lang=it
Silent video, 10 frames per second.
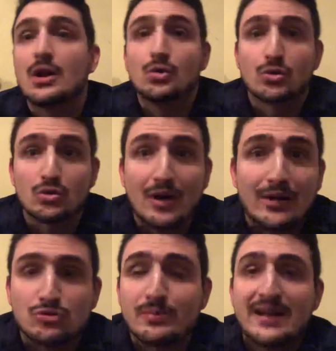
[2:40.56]
loro
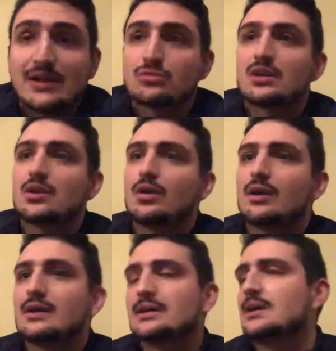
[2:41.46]
hanno sbagliato dei
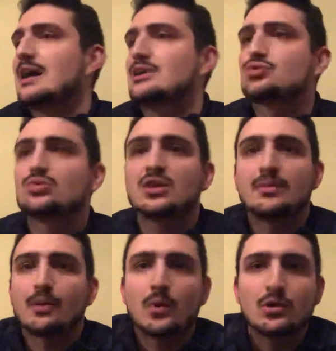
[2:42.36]
gol assurdi
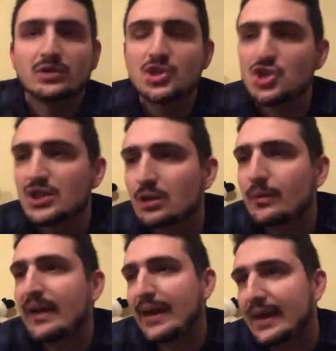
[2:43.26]
tipo quello di Citro,
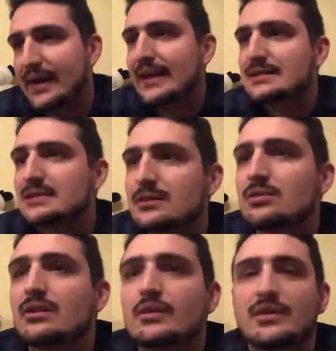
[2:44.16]
beh ragazzi
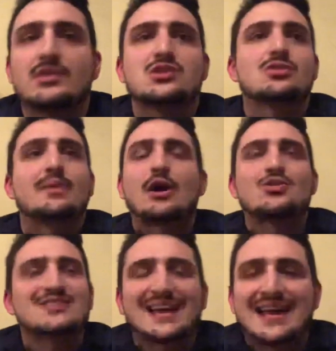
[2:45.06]
io lì dicevo ma
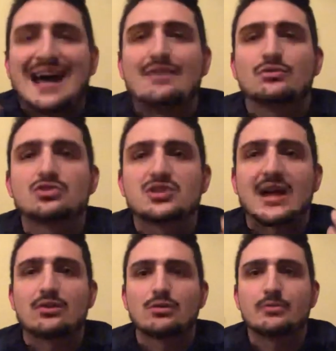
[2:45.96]
cosa cavolo
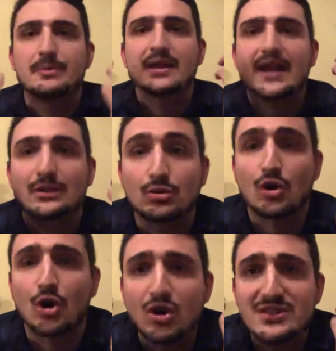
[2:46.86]
stanno combinando,
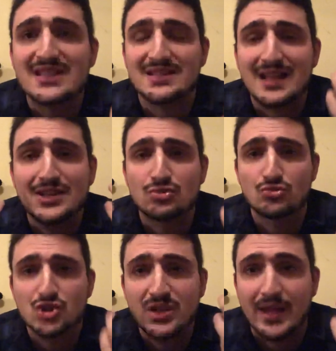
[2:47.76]
cosa sta
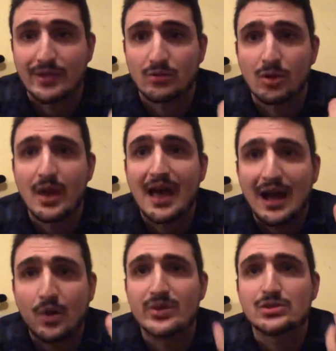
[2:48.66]
succedendo a
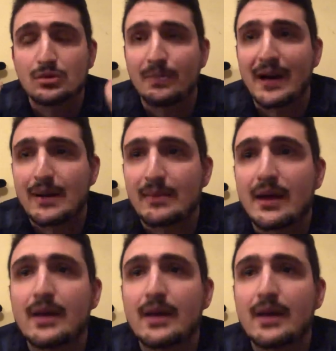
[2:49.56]
questo Parma?